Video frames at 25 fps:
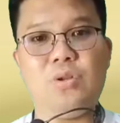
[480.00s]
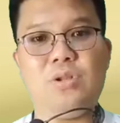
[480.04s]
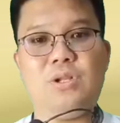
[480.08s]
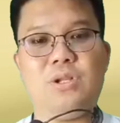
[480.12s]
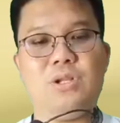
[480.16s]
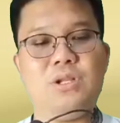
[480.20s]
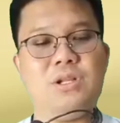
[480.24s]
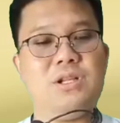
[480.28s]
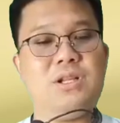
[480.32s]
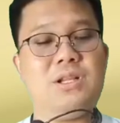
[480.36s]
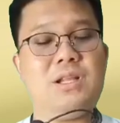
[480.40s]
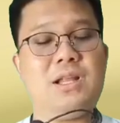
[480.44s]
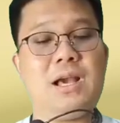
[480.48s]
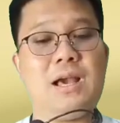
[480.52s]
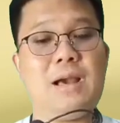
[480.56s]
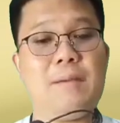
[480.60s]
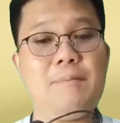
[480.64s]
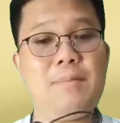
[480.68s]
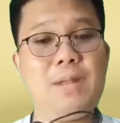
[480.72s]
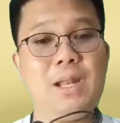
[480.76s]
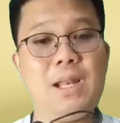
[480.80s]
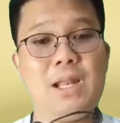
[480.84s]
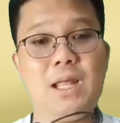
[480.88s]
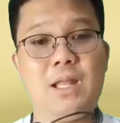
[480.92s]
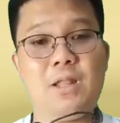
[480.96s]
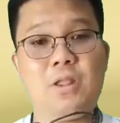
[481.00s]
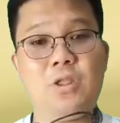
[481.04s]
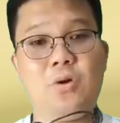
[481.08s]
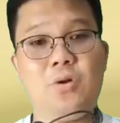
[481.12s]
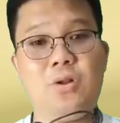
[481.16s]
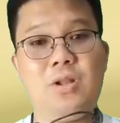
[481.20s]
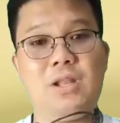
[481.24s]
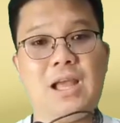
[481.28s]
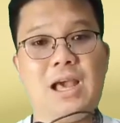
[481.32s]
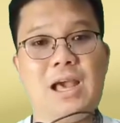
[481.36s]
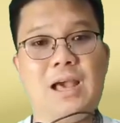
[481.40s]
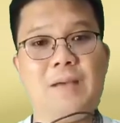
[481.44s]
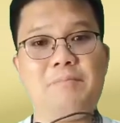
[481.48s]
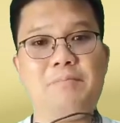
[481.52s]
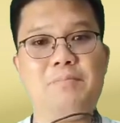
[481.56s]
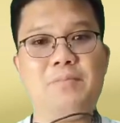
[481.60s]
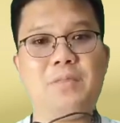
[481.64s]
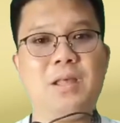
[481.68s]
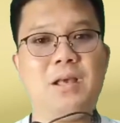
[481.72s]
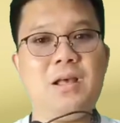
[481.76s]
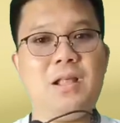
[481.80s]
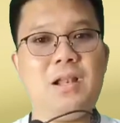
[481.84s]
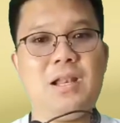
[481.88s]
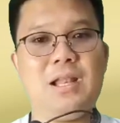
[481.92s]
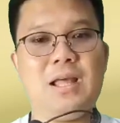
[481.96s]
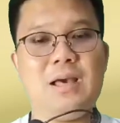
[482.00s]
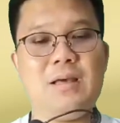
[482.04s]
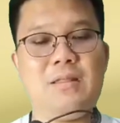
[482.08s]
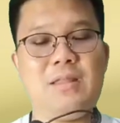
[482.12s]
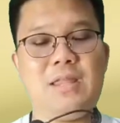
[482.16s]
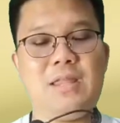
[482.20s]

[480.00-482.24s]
นนะครับ เป็นเหรียญต้นน้ำและ